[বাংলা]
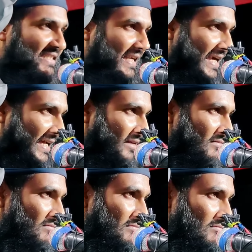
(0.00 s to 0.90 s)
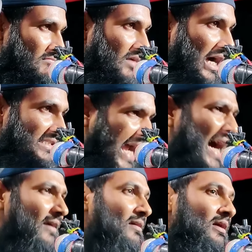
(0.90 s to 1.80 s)
আছে না নেই
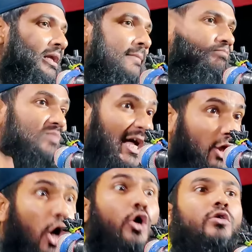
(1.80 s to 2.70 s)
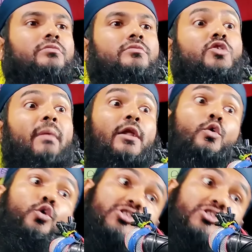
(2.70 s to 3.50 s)
আচ্ছা দাদু তোমার